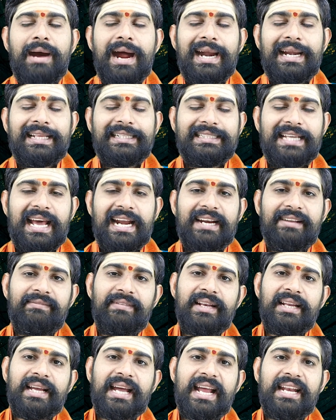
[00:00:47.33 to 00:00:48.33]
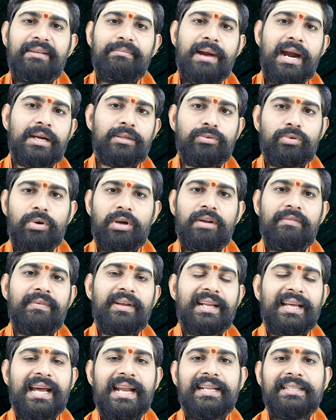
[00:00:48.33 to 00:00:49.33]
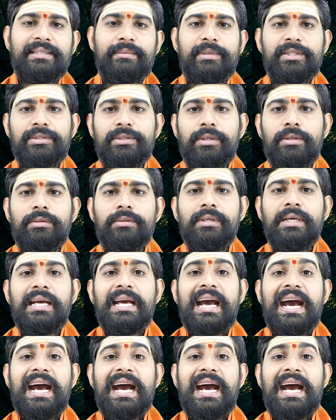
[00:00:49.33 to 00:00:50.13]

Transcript: మాట జారడం వల్ల కానీ మాట తోలడం వల్ల కానీ సమస్యలు